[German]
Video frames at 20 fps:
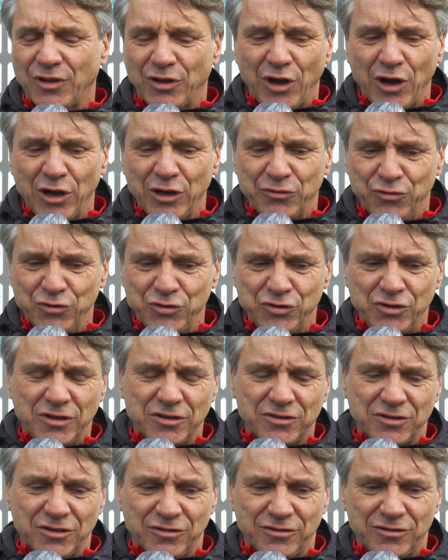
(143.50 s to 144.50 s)
Ja, ich wusste
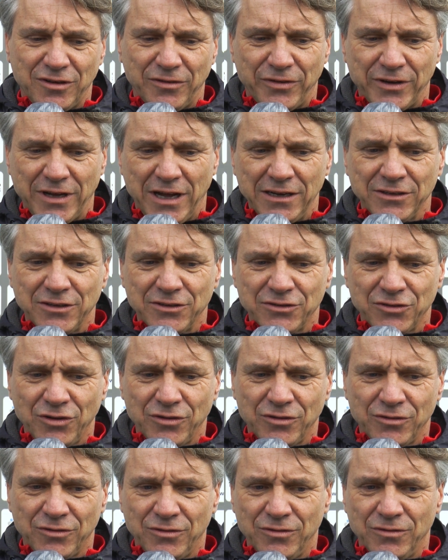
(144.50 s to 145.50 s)
das aus der vergangenen
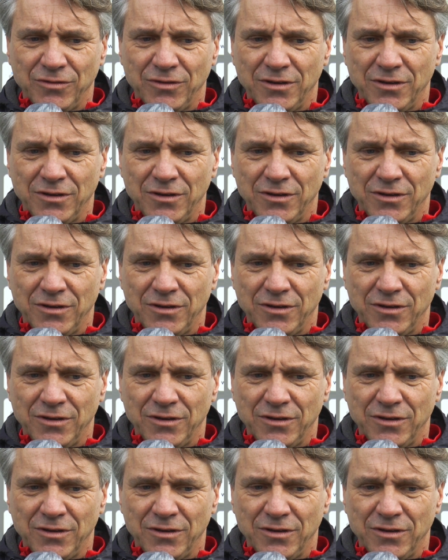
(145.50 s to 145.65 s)
Saison.